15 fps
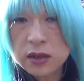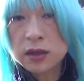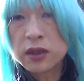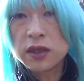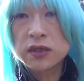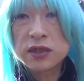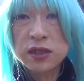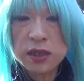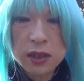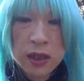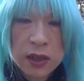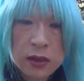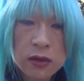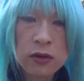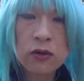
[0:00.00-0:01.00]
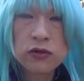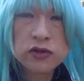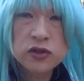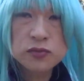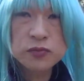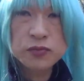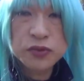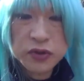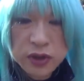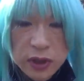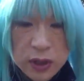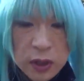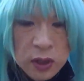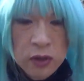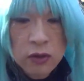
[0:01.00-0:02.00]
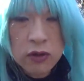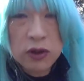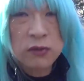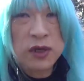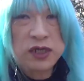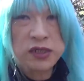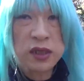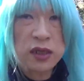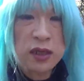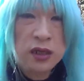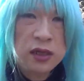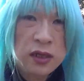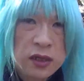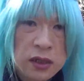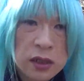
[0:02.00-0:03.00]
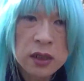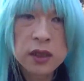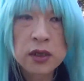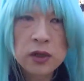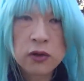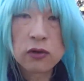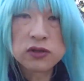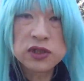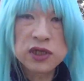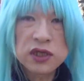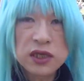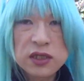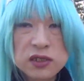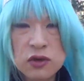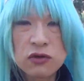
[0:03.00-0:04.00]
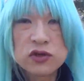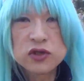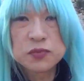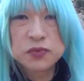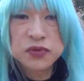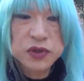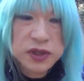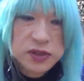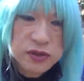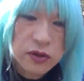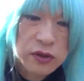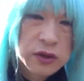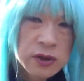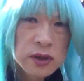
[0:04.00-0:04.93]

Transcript: 2時50分に起きましてね午前2時50分ですよ